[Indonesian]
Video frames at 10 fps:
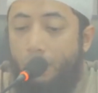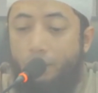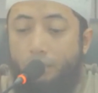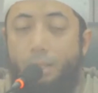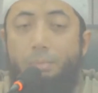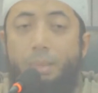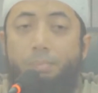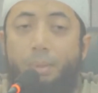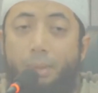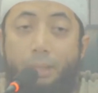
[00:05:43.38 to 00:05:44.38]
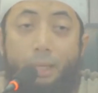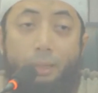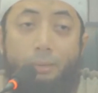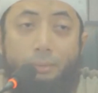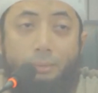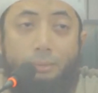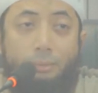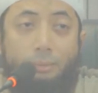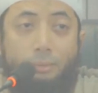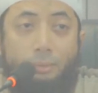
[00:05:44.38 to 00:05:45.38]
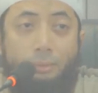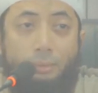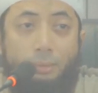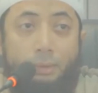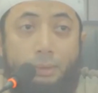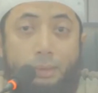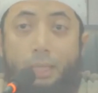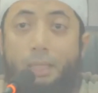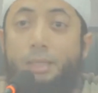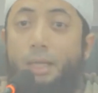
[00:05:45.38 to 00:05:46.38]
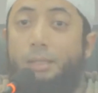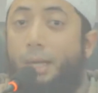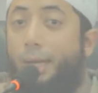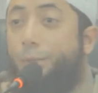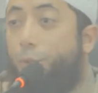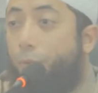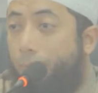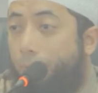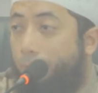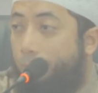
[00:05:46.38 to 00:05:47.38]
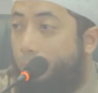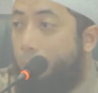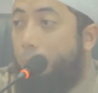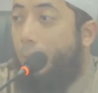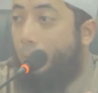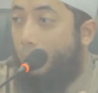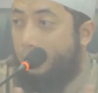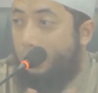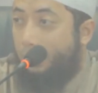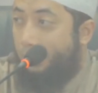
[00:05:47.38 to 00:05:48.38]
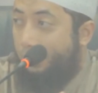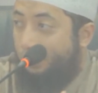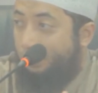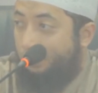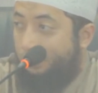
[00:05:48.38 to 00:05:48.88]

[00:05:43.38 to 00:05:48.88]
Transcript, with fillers: Dia mimpi melihat kerajaannya hancur, terbakar sana sini.